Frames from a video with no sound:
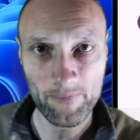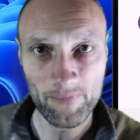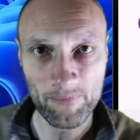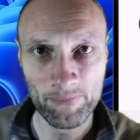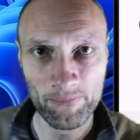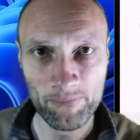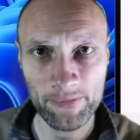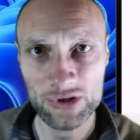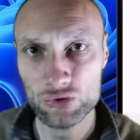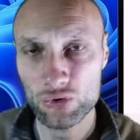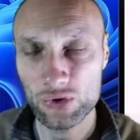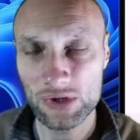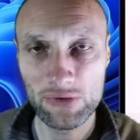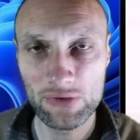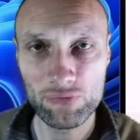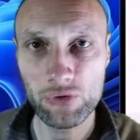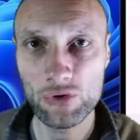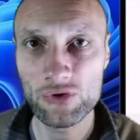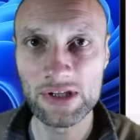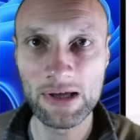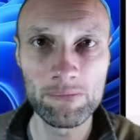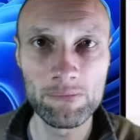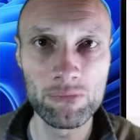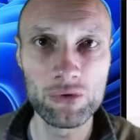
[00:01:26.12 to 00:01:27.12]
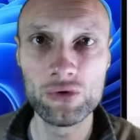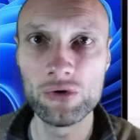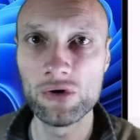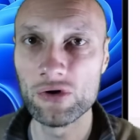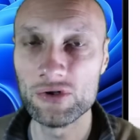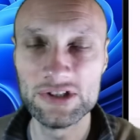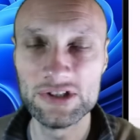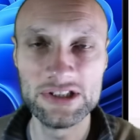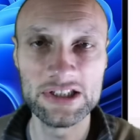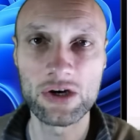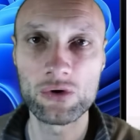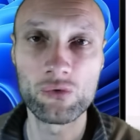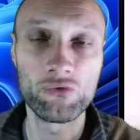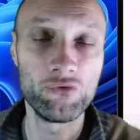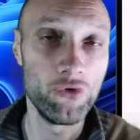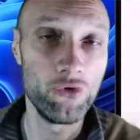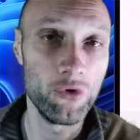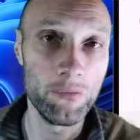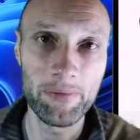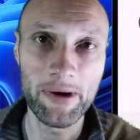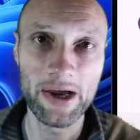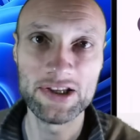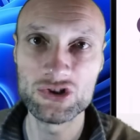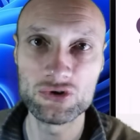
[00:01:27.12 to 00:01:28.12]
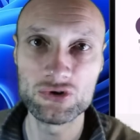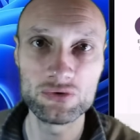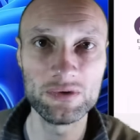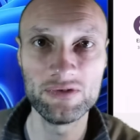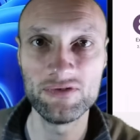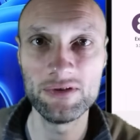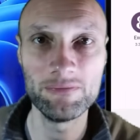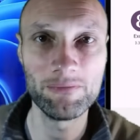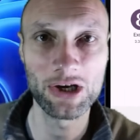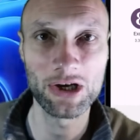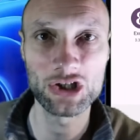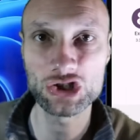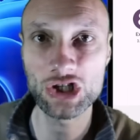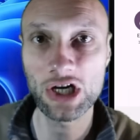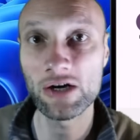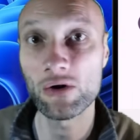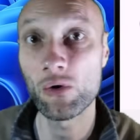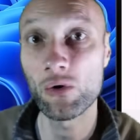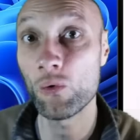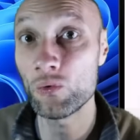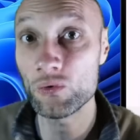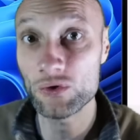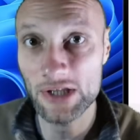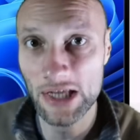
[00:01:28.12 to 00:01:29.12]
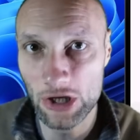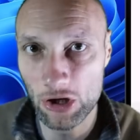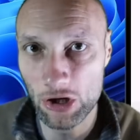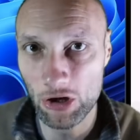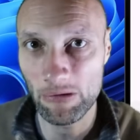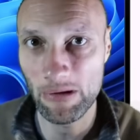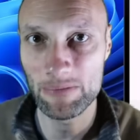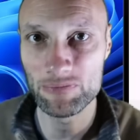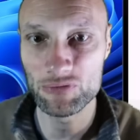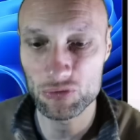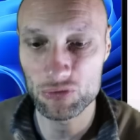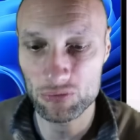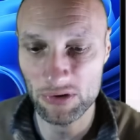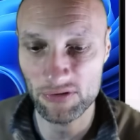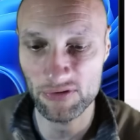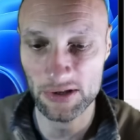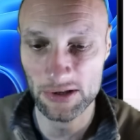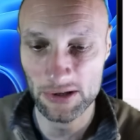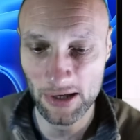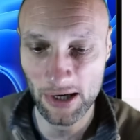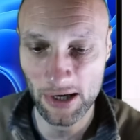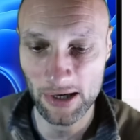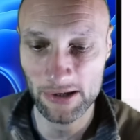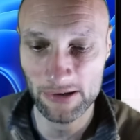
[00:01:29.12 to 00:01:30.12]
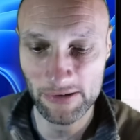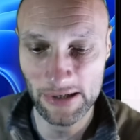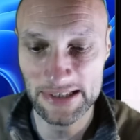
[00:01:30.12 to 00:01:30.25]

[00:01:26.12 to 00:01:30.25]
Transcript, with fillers: Parce que des fois, on a beau euh, dire qu'on ne veut pas être suivi, machin, on est quand même suivi. Hein.